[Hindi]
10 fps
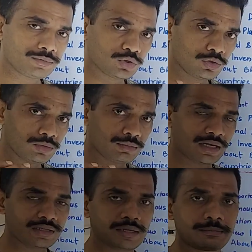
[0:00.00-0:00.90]
जो
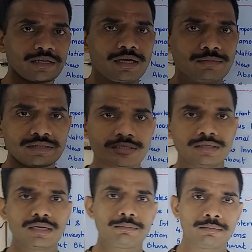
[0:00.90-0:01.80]
भारत का
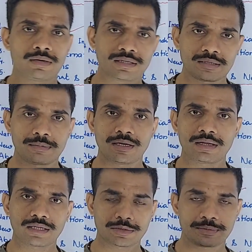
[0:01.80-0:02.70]
प्रधानमंत्री या भारत का
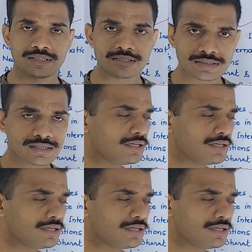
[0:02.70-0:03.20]
पहला राष्ट्रपति इस